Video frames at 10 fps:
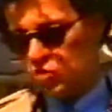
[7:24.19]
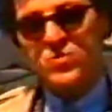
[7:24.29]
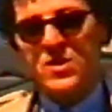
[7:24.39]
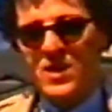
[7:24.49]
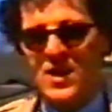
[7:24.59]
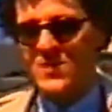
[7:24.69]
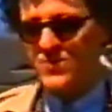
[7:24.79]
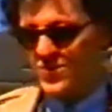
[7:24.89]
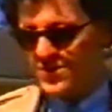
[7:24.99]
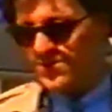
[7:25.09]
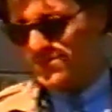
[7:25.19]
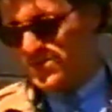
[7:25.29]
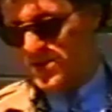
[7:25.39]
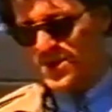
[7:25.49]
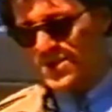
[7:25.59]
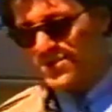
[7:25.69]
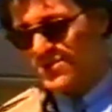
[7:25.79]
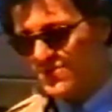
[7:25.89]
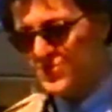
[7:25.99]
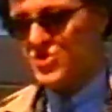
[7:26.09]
dummen Kleinbürgern, die